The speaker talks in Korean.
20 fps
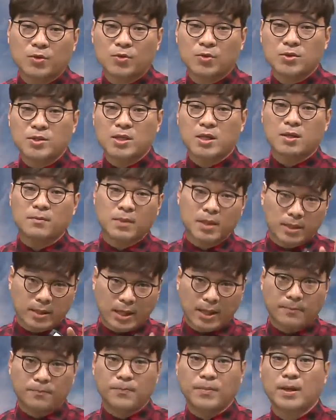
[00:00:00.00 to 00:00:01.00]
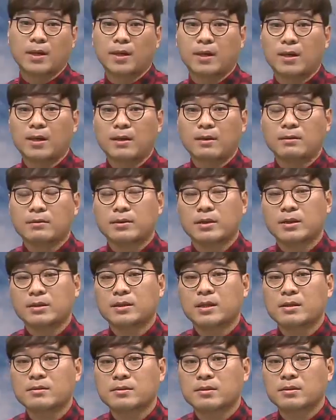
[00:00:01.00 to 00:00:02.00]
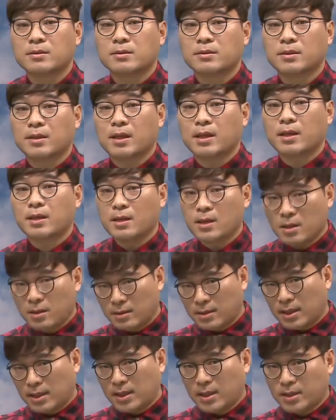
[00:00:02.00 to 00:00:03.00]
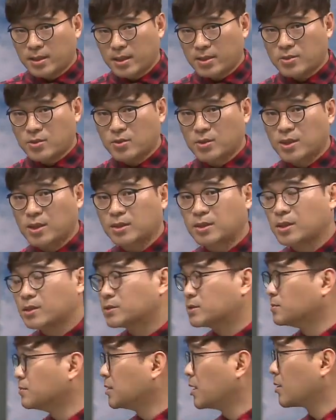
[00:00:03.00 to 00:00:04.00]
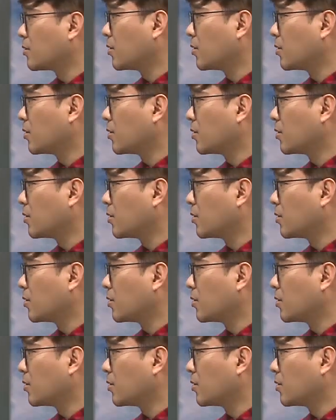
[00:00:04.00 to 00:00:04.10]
교재 맨 앞에 그 인덱스 있는데 어, 간략하게 정리가 되어 있습니다.